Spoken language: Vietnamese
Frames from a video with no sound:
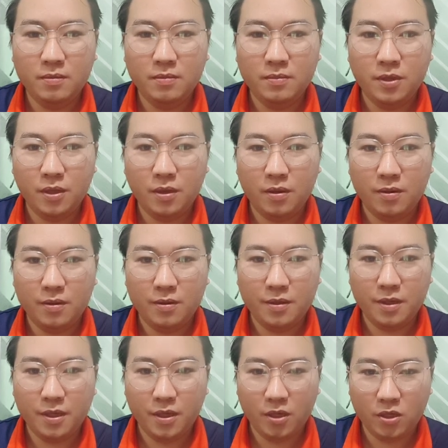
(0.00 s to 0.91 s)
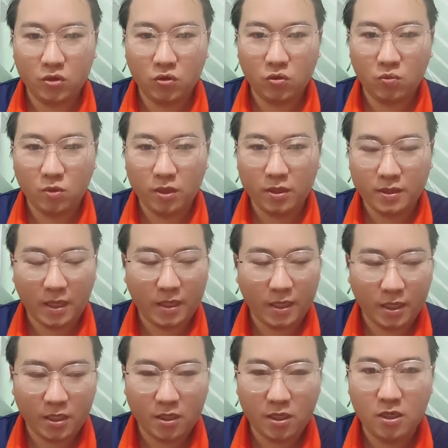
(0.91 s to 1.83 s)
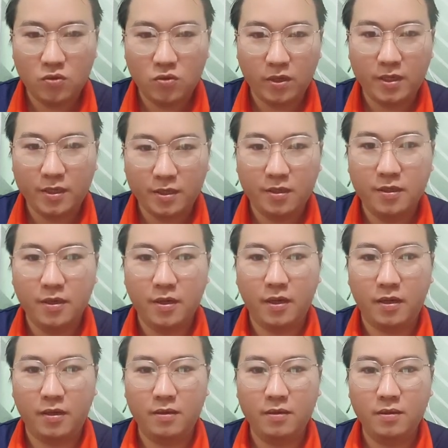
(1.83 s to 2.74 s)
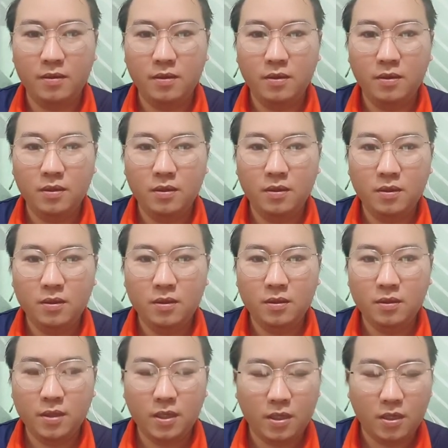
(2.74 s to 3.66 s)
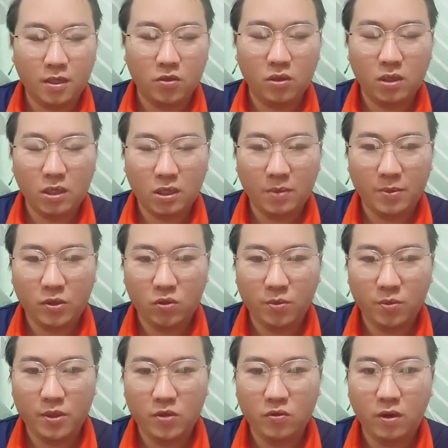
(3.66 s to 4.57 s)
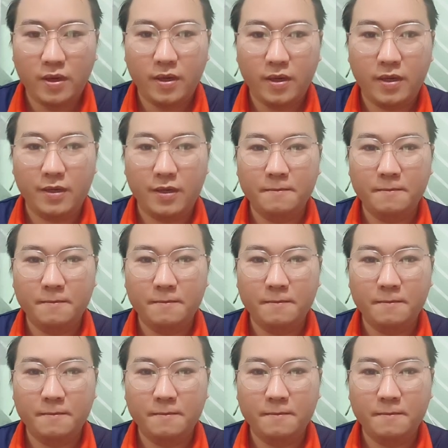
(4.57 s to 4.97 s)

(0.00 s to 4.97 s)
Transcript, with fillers: bây giờ này là chủ mua là xả thế này khử đồ linh từ nó này nó khử đồ này tên mình tú mình nhỏ này